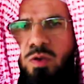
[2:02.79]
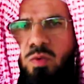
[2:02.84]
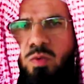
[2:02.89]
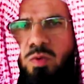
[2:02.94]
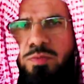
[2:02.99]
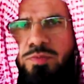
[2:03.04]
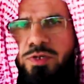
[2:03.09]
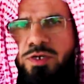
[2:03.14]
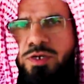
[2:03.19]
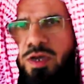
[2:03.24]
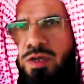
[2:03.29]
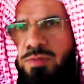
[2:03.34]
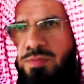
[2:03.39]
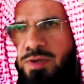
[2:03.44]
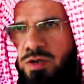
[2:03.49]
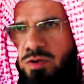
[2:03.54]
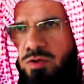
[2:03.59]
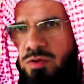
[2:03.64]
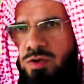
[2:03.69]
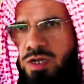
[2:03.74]
ومنها ما
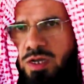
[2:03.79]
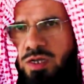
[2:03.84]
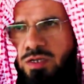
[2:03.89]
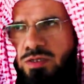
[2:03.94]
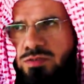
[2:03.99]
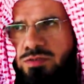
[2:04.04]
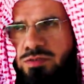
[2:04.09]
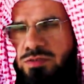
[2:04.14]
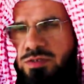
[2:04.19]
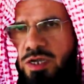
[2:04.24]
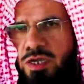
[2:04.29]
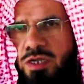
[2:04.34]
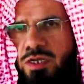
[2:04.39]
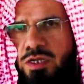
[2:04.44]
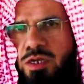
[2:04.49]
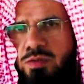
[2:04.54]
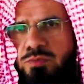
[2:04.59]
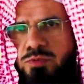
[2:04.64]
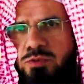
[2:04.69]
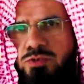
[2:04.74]
هو
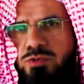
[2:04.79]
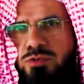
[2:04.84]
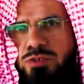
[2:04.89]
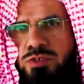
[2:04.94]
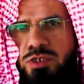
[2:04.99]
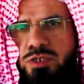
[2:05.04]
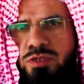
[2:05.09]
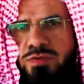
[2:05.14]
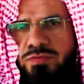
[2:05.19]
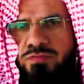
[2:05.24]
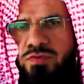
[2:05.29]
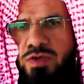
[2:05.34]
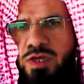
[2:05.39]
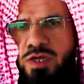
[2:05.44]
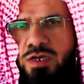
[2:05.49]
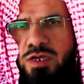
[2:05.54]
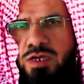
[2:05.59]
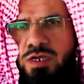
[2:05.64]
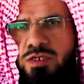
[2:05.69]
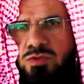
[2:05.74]
داخل بيوته
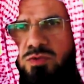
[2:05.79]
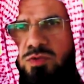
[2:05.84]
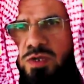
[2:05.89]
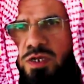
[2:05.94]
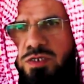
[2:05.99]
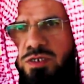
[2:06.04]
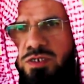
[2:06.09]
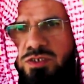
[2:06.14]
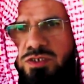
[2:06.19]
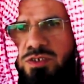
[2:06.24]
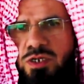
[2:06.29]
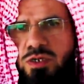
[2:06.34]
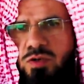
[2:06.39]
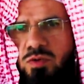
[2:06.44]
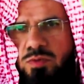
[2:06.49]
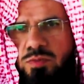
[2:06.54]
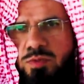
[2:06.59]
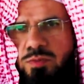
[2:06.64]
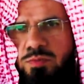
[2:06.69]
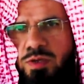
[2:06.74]
فأرادوا أن
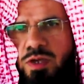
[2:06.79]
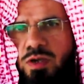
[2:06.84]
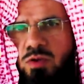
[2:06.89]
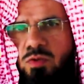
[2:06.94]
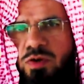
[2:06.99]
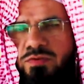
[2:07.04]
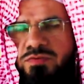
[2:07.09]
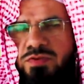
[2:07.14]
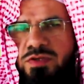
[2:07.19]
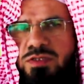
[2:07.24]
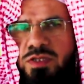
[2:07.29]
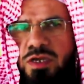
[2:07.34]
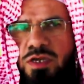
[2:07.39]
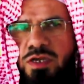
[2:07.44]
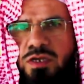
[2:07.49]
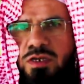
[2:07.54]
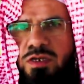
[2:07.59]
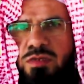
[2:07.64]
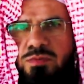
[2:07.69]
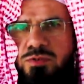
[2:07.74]
يسألوا مما هو في
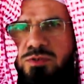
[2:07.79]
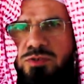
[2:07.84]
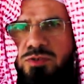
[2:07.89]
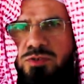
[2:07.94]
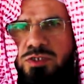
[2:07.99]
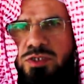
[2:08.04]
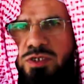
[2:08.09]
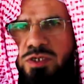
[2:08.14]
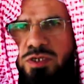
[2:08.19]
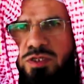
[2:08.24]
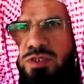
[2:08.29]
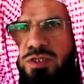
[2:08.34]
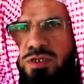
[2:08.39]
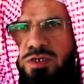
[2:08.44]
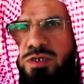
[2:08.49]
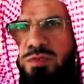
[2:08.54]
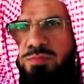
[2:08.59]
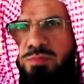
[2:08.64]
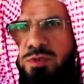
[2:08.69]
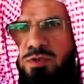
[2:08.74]
داخل بيوته
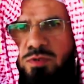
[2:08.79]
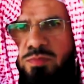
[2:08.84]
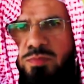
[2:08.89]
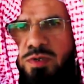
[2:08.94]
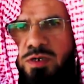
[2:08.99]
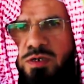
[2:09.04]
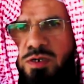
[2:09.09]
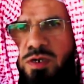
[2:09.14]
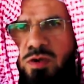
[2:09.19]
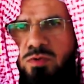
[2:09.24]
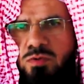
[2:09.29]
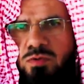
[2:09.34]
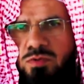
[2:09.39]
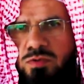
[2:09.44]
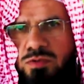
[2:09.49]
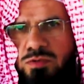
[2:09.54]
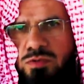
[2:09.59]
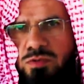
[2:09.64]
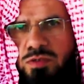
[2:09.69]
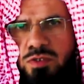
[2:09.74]
ظنا منهم أنه
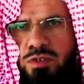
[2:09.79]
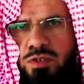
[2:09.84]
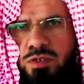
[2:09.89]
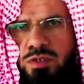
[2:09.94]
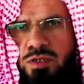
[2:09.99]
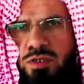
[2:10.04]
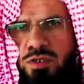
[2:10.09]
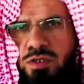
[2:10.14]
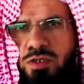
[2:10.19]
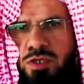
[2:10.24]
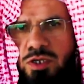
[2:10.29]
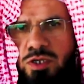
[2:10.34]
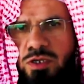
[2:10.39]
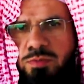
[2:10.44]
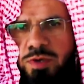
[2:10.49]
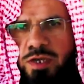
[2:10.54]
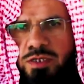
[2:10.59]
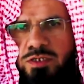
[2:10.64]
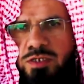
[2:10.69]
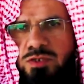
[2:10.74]

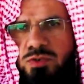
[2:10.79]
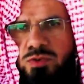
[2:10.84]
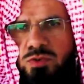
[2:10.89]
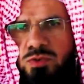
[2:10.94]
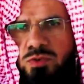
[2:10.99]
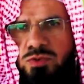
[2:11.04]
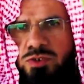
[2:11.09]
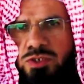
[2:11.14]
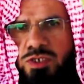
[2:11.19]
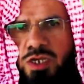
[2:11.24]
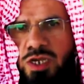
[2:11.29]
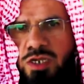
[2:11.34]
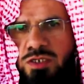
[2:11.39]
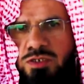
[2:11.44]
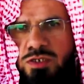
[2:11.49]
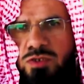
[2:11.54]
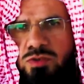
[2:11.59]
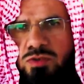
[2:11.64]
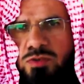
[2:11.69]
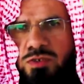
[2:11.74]
عبادته
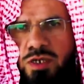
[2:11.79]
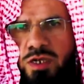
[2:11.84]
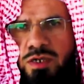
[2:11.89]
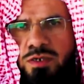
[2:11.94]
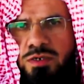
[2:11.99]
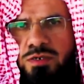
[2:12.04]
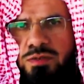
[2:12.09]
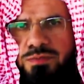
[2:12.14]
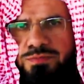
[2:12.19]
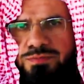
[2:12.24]
زائدة عن